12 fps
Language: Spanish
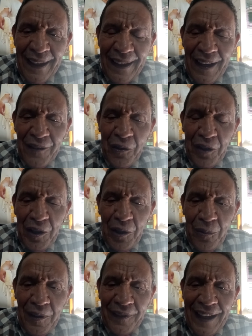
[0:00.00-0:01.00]
Quiso
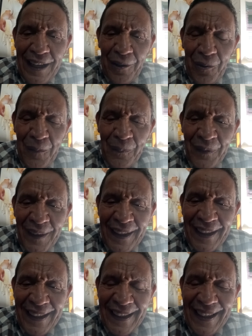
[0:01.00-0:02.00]
ridiculizarlo
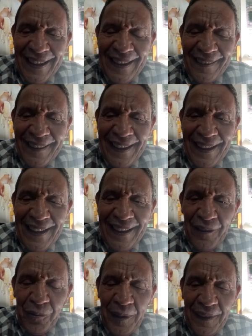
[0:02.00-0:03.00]
y decirle
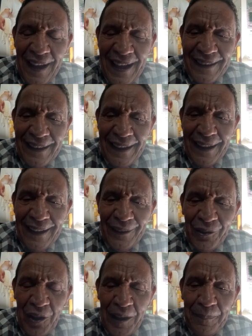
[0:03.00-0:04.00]
que su edad
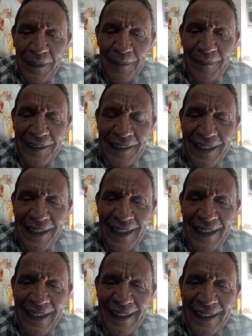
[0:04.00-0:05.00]
no le
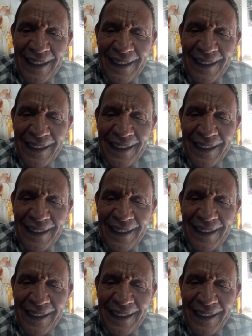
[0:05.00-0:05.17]
permitía